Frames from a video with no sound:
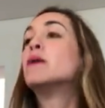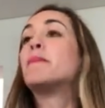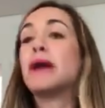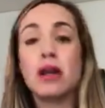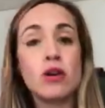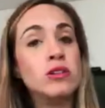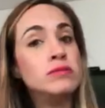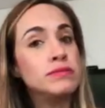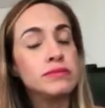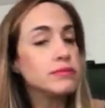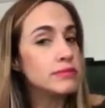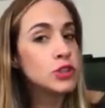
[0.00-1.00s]

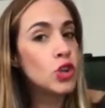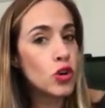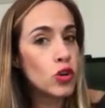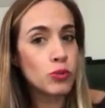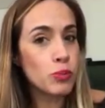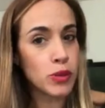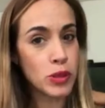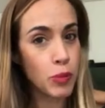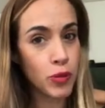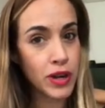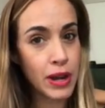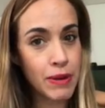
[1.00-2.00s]
Pero yo no te
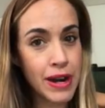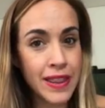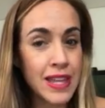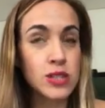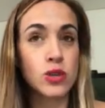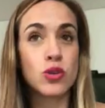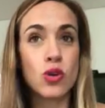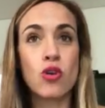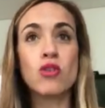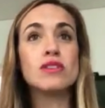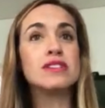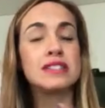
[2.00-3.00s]
podría hablar de eso.
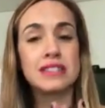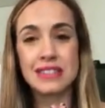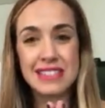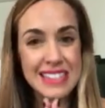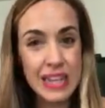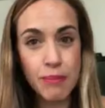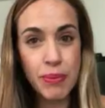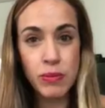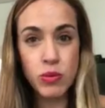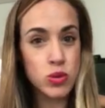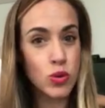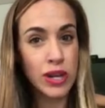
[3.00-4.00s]
Yo siempre
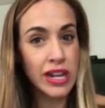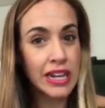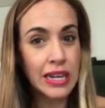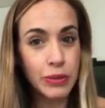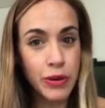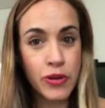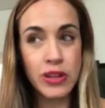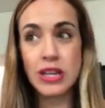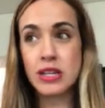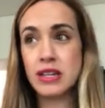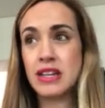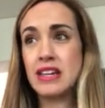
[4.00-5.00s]
busco el equilibrio
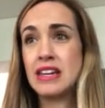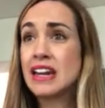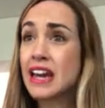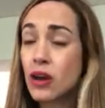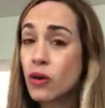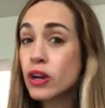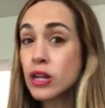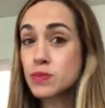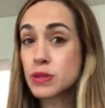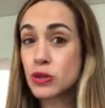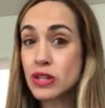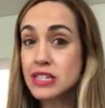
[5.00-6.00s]
y, creo que las
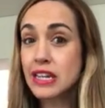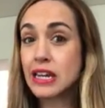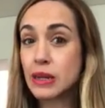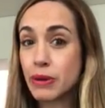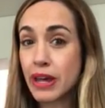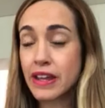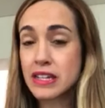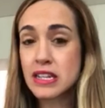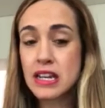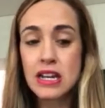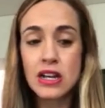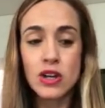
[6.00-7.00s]
personas
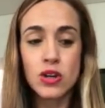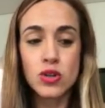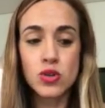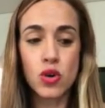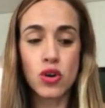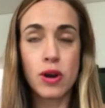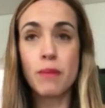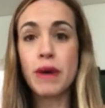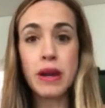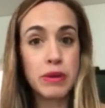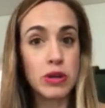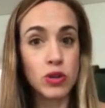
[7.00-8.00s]
equilibradas son
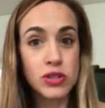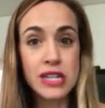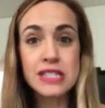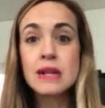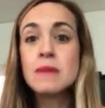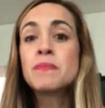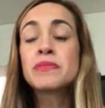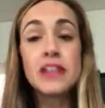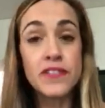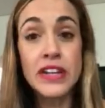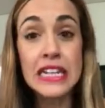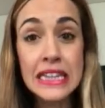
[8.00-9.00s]
maravillosas.
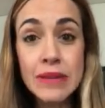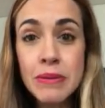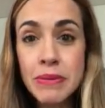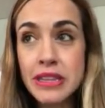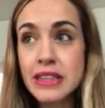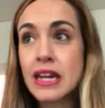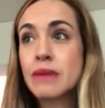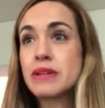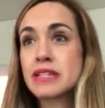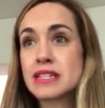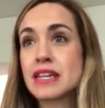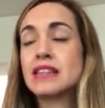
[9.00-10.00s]
Definitivamente hay
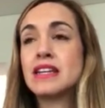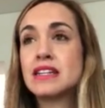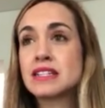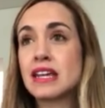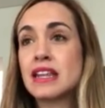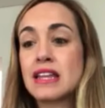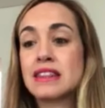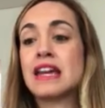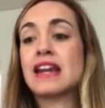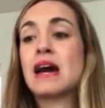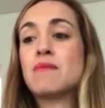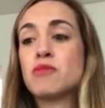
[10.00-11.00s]
veces que tienes que
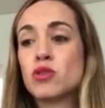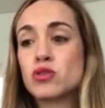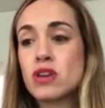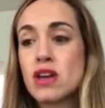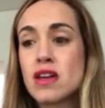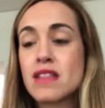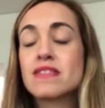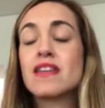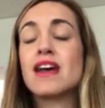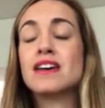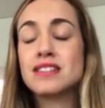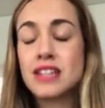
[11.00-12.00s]
dar cambios
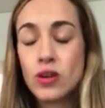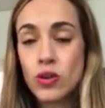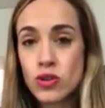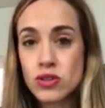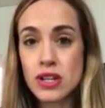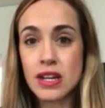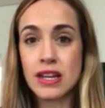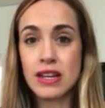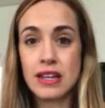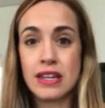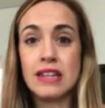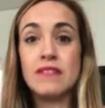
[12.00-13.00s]
drásticos
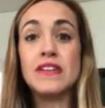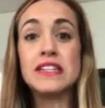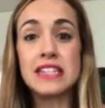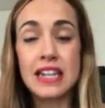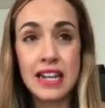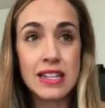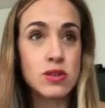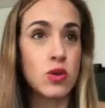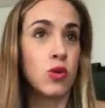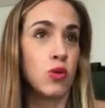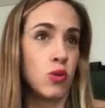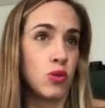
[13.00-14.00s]
eh, y difíciles
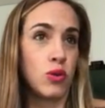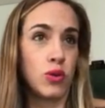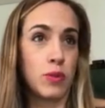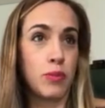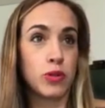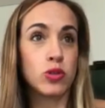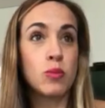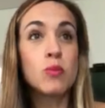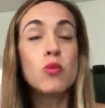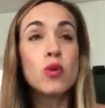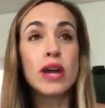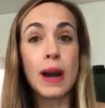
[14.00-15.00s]
o, de pronto
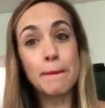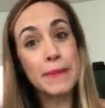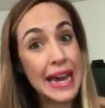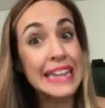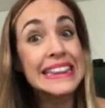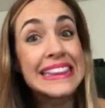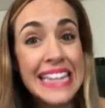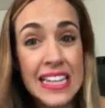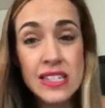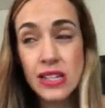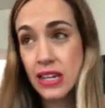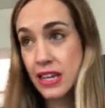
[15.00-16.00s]
muy
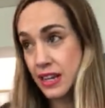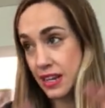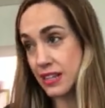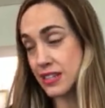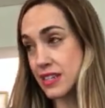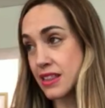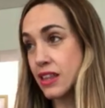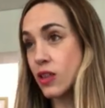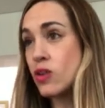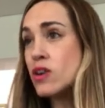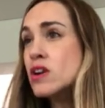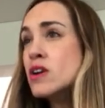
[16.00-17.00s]
cambiantes en ese
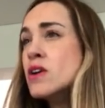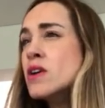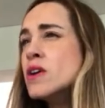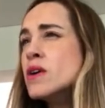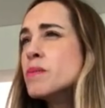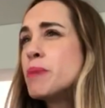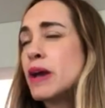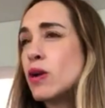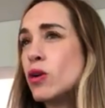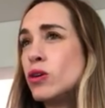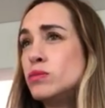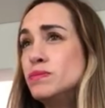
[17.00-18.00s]
sentido
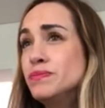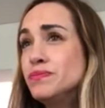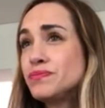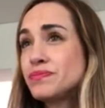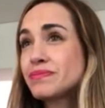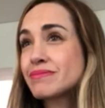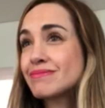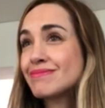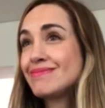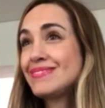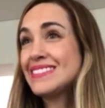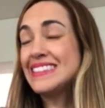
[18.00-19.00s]
pero mm,
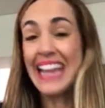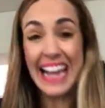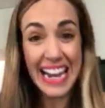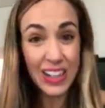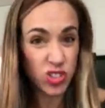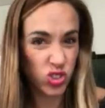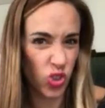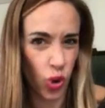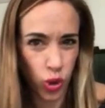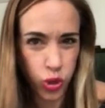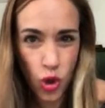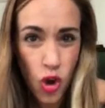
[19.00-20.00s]
dejar
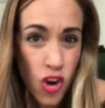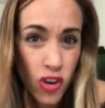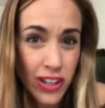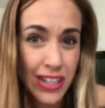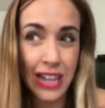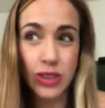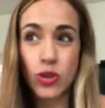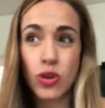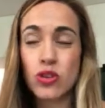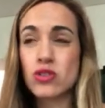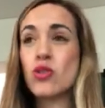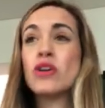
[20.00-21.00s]
todo y a
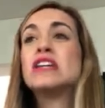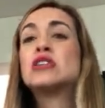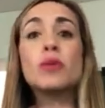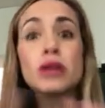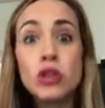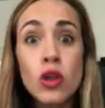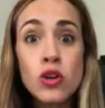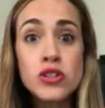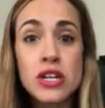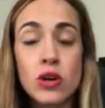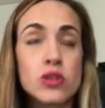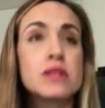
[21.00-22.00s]
todos no. Y sobre todo
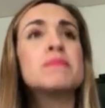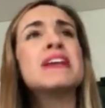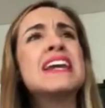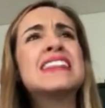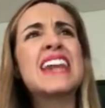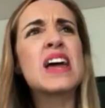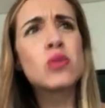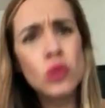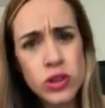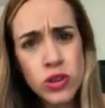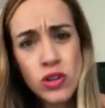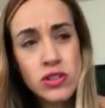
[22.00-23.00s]
los hijos. Mira, entre
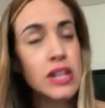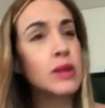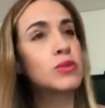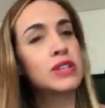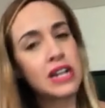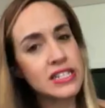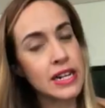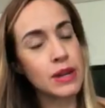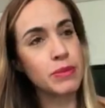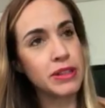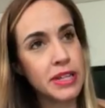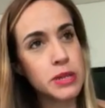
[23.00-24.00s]
adultos tenemos ya las
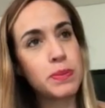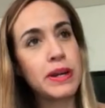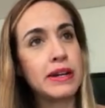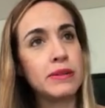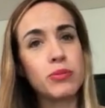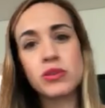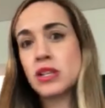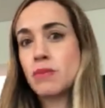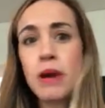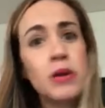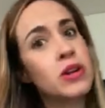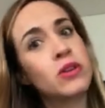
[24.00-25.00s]
herramientas para, pues si de
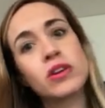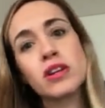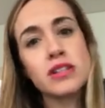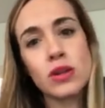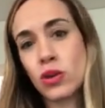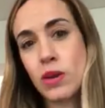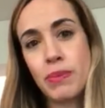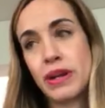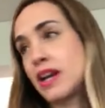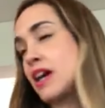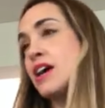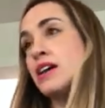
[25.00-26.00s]
plano ya no quieres estar con una
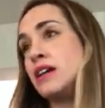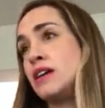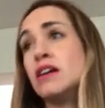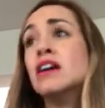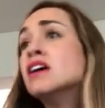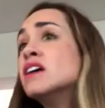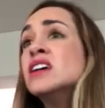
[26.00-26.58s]
pareja y